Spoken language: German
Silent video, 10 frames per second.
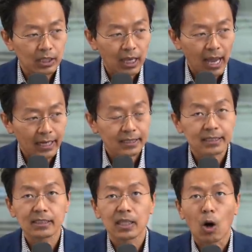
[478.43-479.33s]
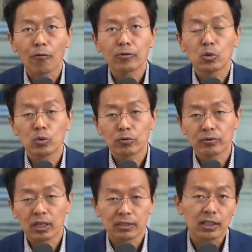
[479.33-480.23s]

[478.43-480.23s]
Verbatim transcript: Akten aufgerufen hatte.